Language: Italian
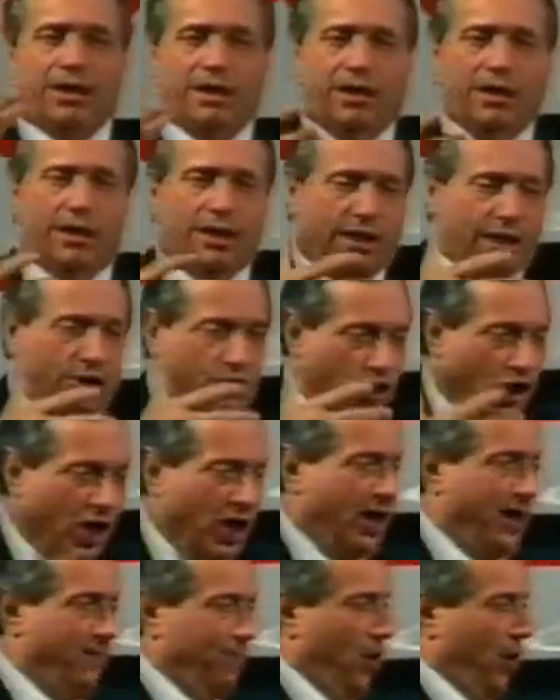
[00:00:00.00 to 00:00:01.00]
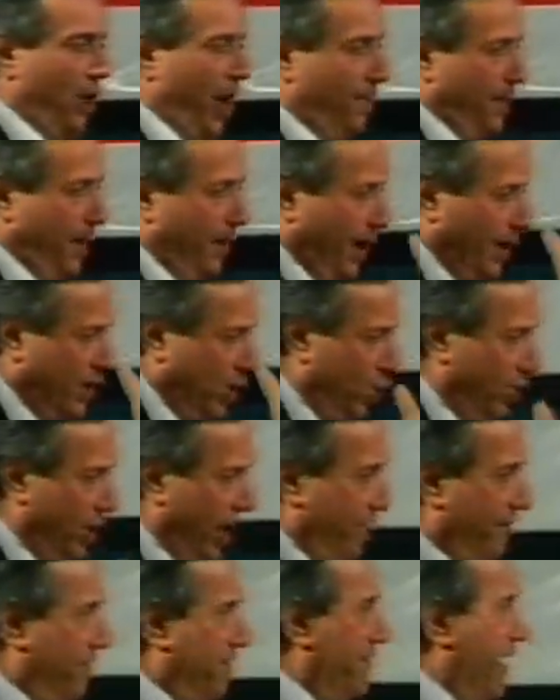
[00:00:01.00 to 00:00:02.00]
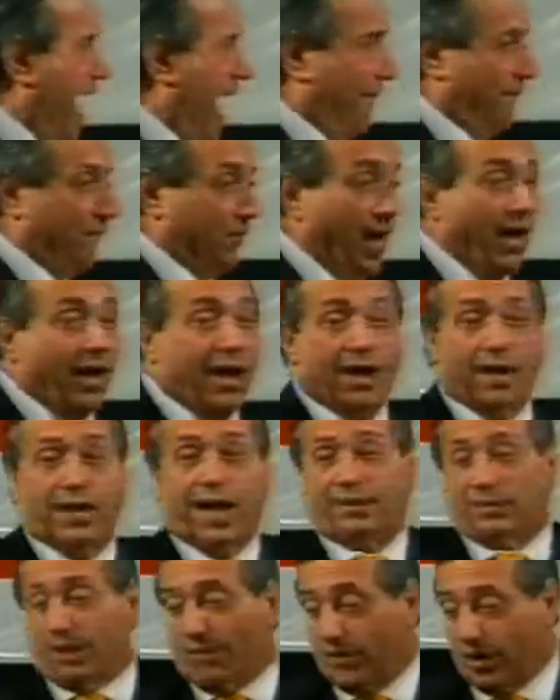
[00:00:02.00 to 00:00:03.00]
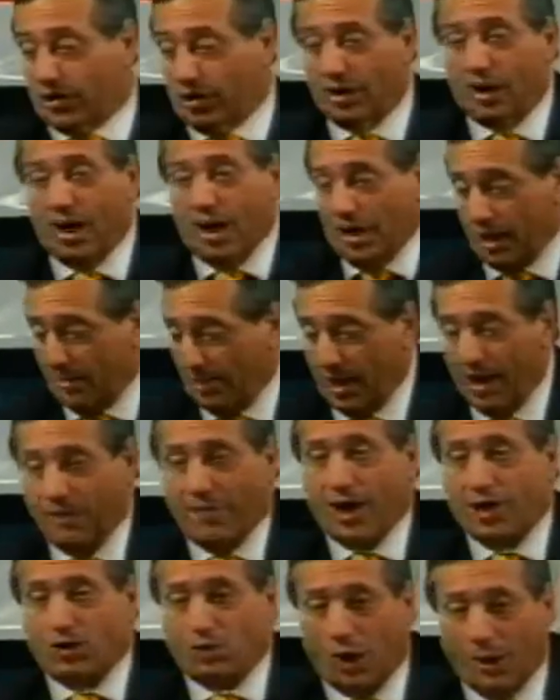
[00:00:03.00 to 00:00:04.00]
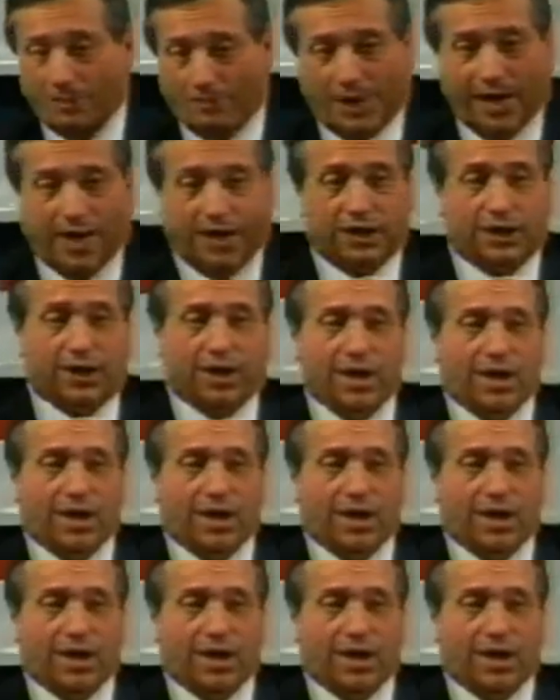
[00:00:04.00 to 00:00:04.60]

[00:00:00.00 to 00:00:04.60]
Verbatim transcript: il cibo, la preparazione delle vivande, l'altra invece rimaneva ai suoi piedi.